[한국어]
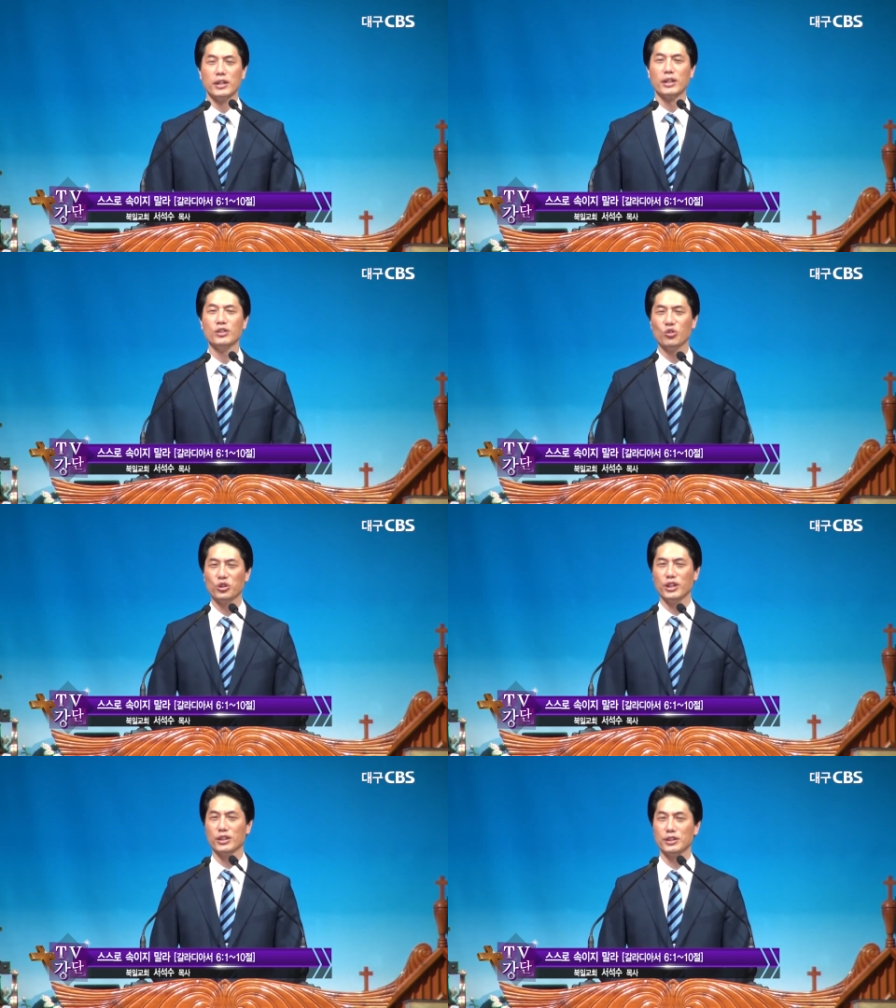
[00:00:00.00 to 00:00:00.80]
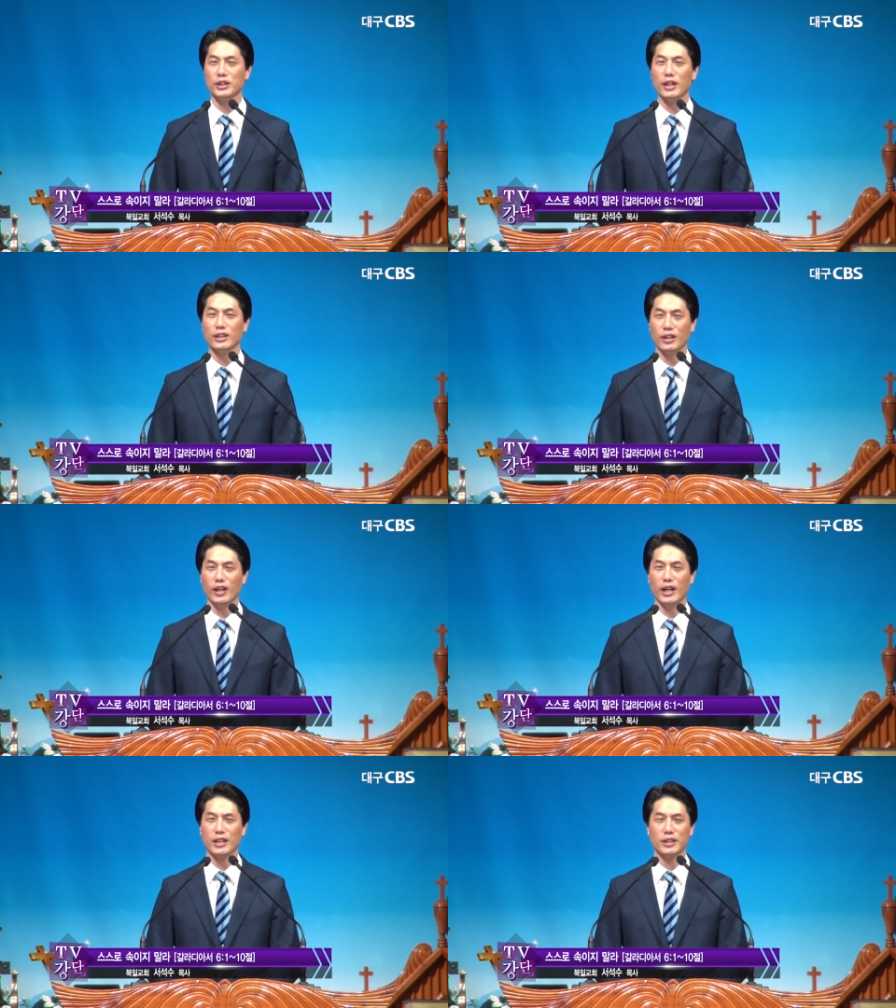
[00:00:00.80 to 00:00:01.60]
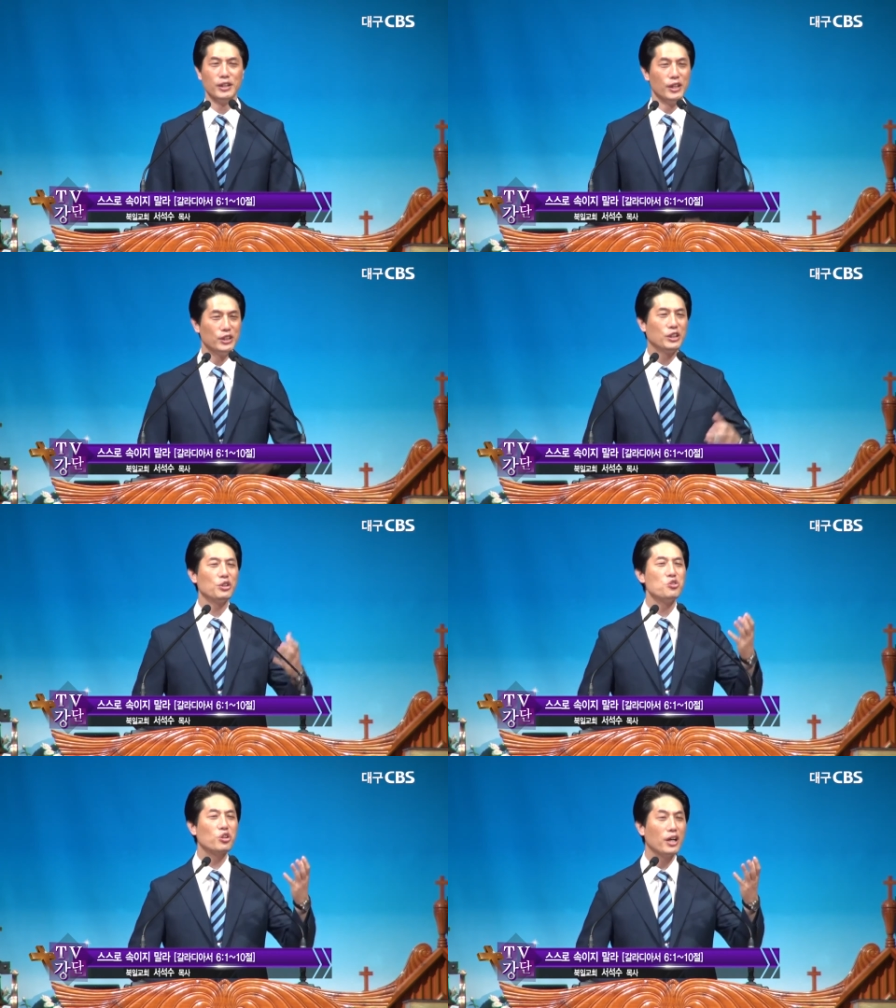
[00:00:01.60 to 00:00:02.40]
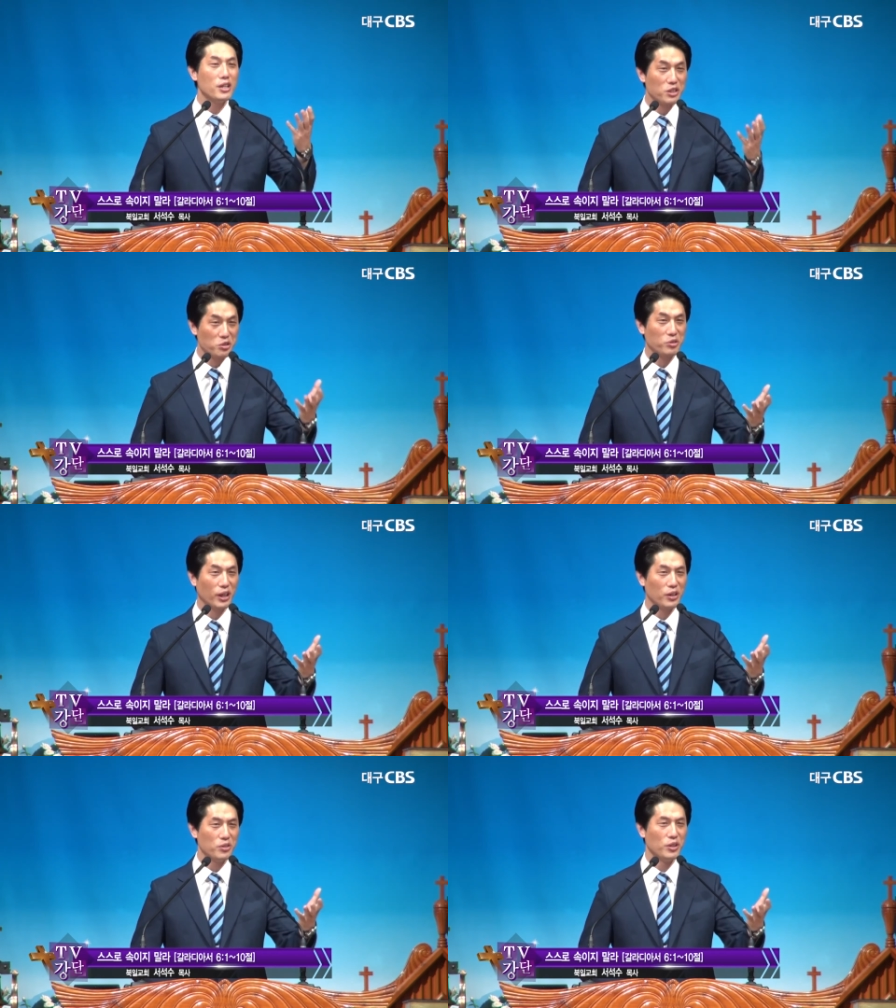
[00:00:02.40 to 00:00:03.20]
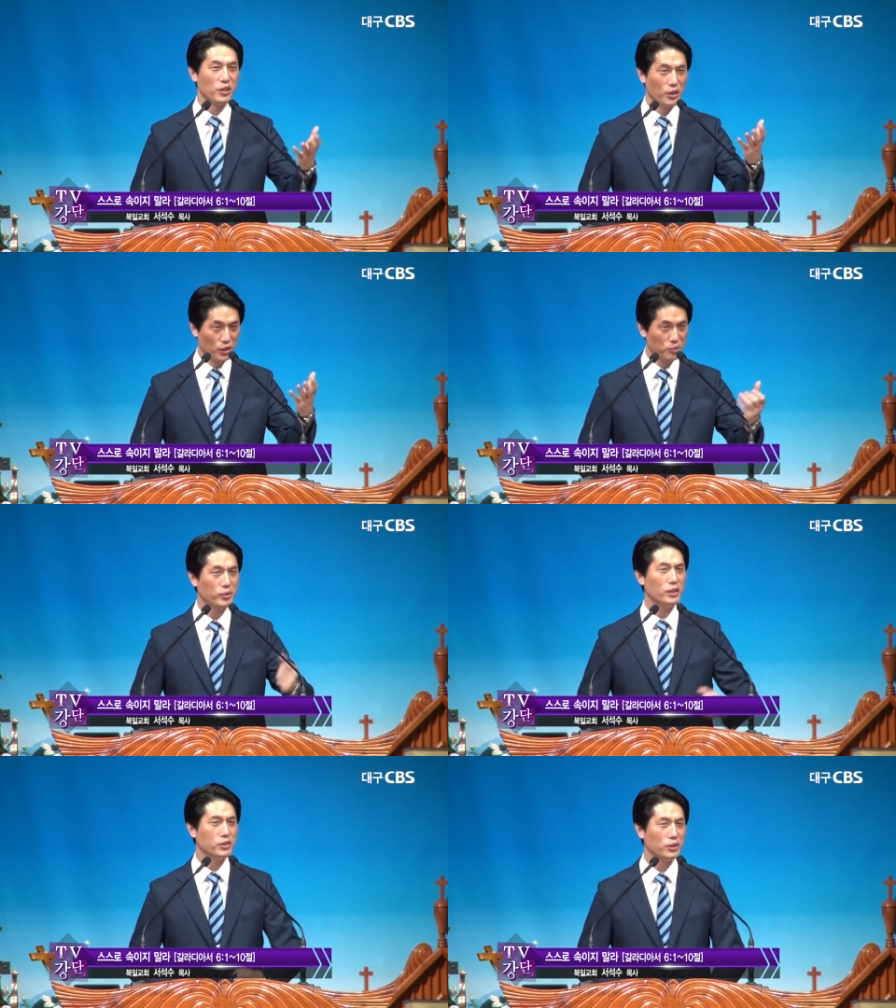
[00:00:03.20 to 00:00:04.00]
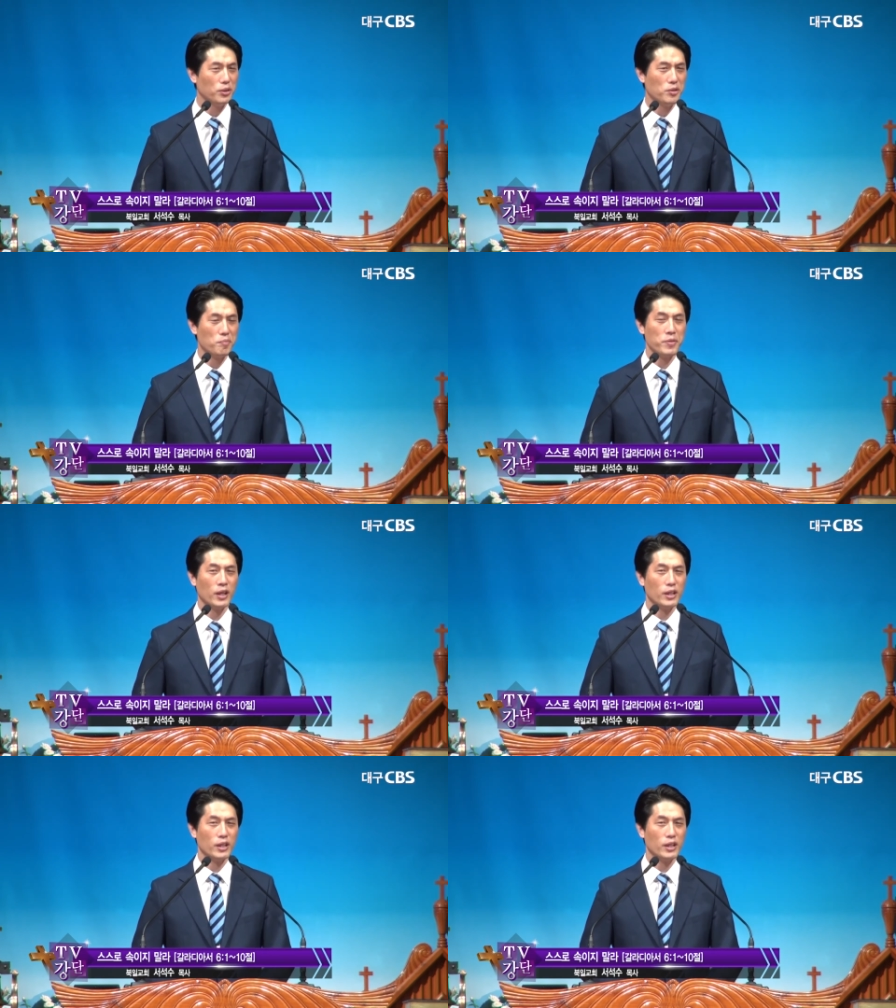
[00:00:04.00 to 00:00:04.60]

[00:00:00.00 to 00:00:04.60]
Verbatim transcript: 그런 도시에서 신앙생활 하는 거 쉬울까요? 어려울까요? 어렵겠지요.